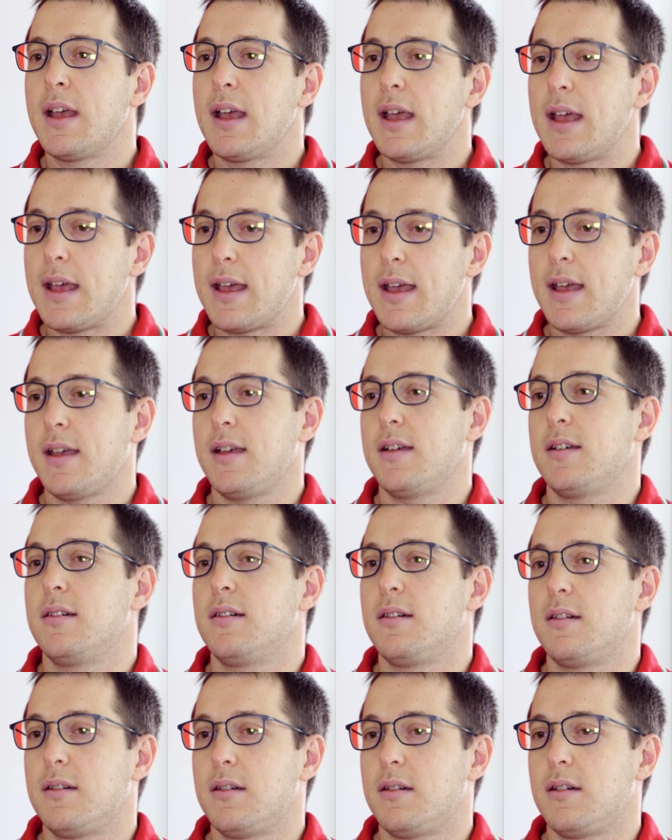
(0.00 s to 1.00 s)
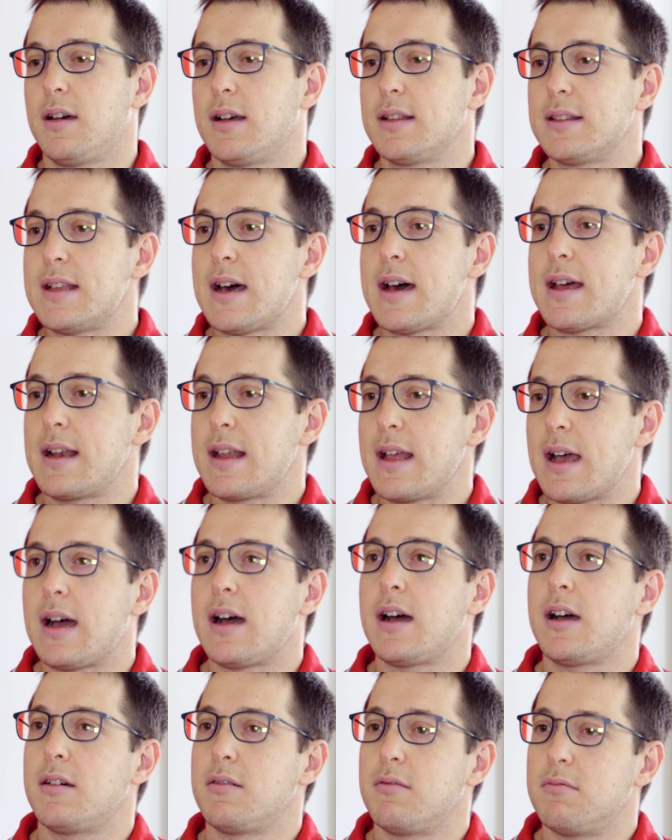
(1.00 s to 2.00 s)
e eh, andarli
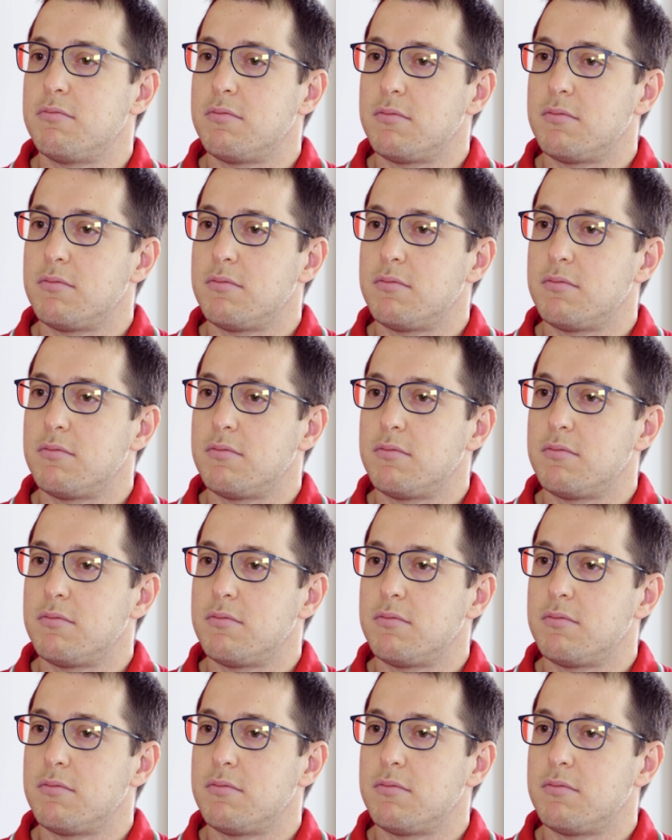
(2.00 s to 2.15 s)
a